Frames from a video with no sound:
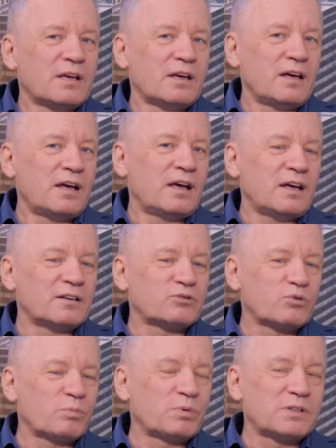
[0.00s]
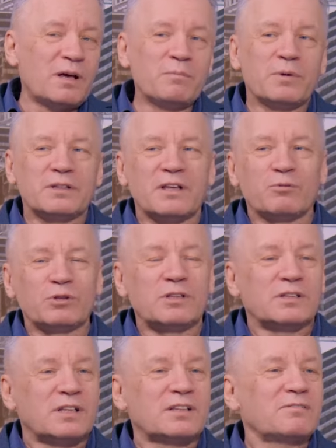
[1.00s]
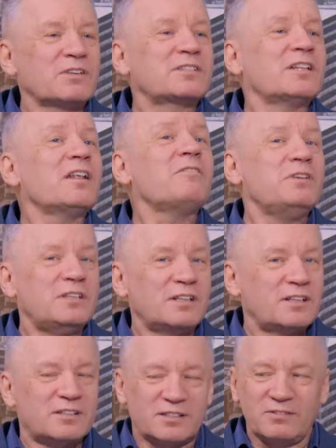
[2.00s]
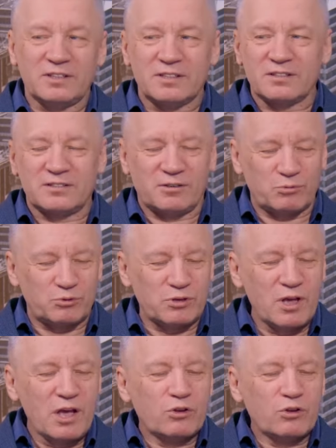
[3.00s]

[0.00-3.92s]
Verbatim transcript: э, чтобы там это вот этот, восстановить этот Советский Союз.